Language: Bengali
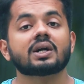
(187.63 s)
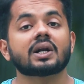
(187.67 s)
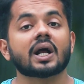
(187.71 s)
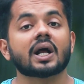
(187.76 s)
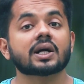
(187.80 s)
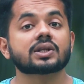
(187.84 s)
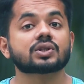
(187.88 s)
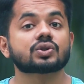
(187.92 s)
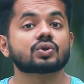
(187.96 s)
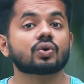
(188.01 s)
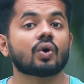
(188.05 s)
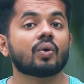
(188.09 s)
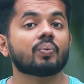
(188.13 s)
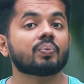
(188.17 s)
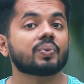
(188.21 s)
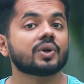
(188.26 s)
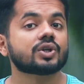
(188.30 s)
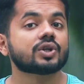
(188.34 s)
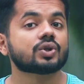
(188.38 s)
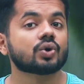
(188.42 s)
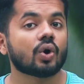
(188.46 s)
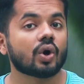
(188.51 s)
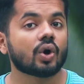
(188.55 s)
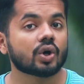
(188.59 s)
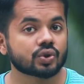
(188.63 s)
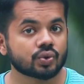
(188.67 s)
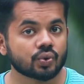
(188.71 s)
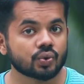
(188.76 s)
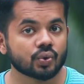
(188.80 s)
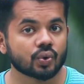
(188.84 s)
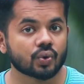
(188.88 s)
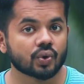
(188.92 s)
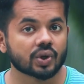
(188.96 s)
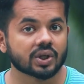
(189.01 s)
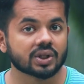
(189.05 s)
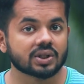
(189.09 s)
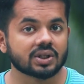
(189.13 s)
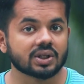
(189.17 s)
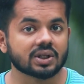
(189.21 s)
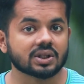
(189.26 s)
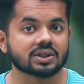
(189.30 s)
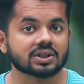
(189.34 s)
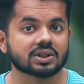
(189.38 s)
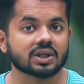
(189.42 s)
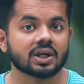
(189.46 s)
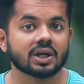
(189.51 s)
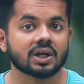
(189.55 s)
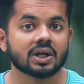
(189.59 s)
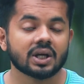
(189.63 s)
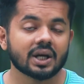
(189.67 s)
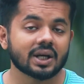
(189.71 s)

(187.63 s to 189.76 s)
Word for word: টাস্ক কমপ্লিট হওয়া শুরু করে দিয়েছে